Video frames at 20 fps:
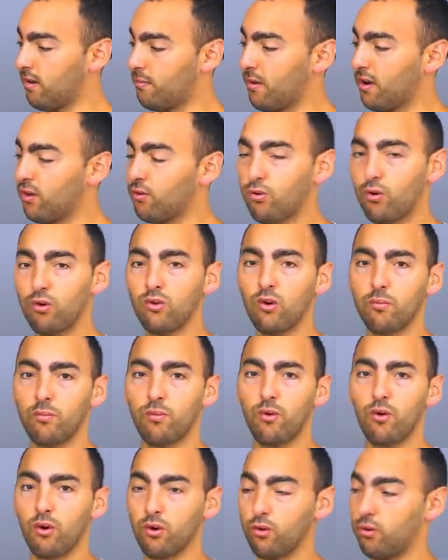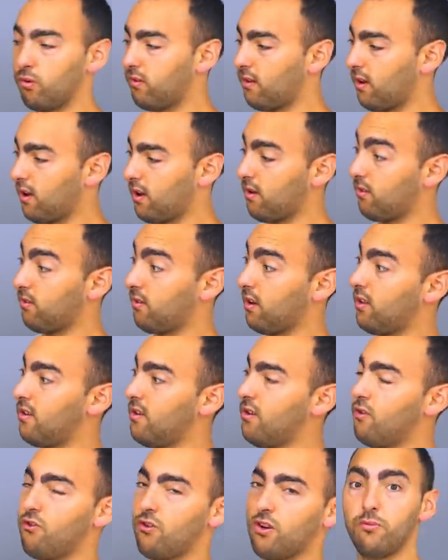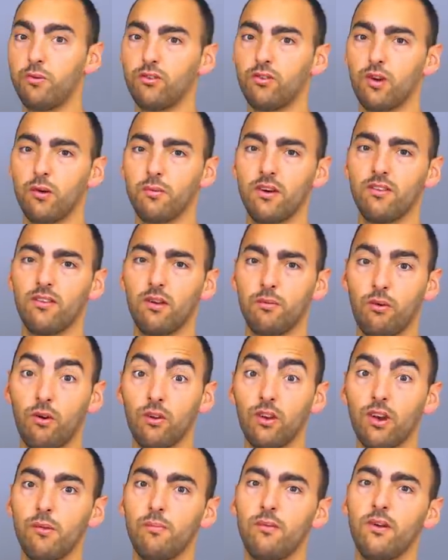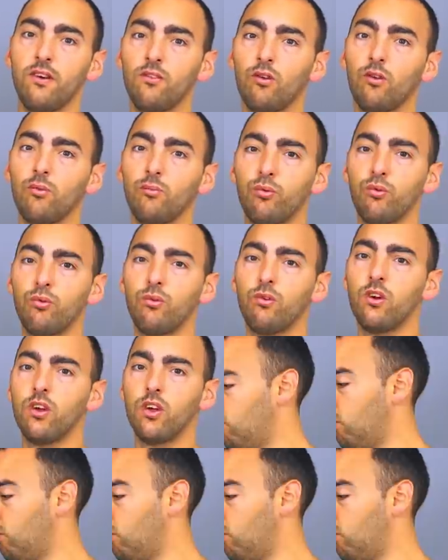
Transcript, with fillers: prenne trop d'ampleur, que ça, ça, tige, parce qu'après, ça prend de la place dans le pot.